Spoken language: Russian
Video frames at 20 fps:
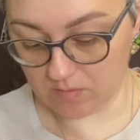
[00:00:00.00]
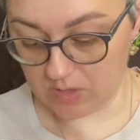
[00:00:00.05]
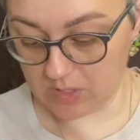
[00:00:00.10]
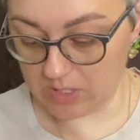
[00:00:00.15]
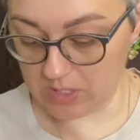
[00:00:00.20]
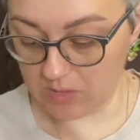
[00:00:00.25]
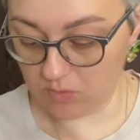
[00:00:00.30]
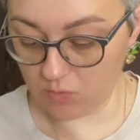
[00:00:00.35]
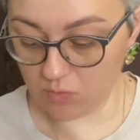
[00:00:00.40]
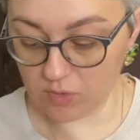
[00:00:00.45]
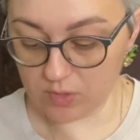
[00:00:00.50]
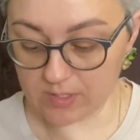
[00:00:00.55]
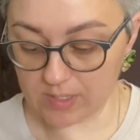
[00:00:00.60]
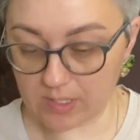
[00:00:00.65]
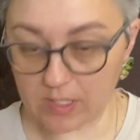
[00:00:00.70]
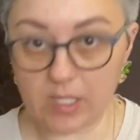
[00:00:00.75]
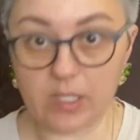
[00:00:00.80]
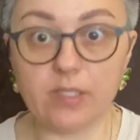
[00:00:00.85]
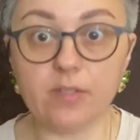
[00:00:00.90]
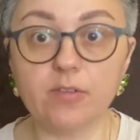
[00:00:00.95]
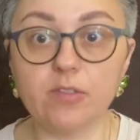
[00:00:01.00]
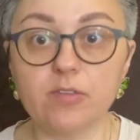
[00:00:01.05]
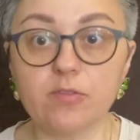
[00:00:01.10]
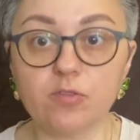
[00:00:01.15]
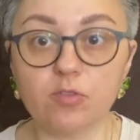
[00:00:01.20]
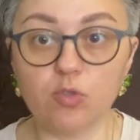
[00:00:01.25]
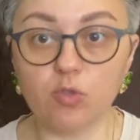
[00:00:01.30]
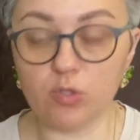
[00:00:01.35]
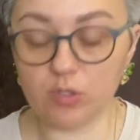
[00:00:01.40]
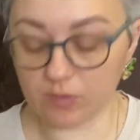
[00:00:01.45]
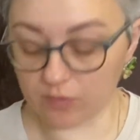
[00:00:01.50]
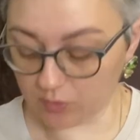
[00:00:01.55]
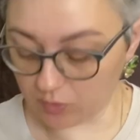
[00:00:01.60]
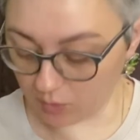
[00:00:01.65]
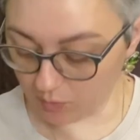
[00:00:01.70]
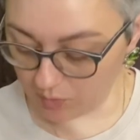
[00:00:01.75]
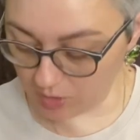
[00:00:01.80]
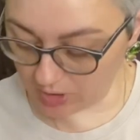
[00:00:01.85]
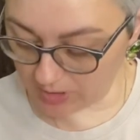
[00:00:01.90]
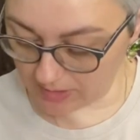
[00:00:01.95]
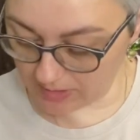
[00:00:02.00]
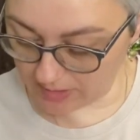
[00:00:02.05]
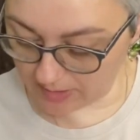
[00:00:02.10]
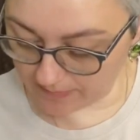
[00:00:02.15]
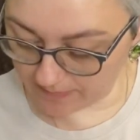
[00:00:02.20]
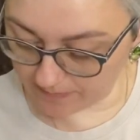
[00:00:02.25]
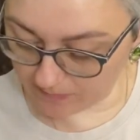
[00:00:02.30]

И, ну и заглядывать в ноты в том числе.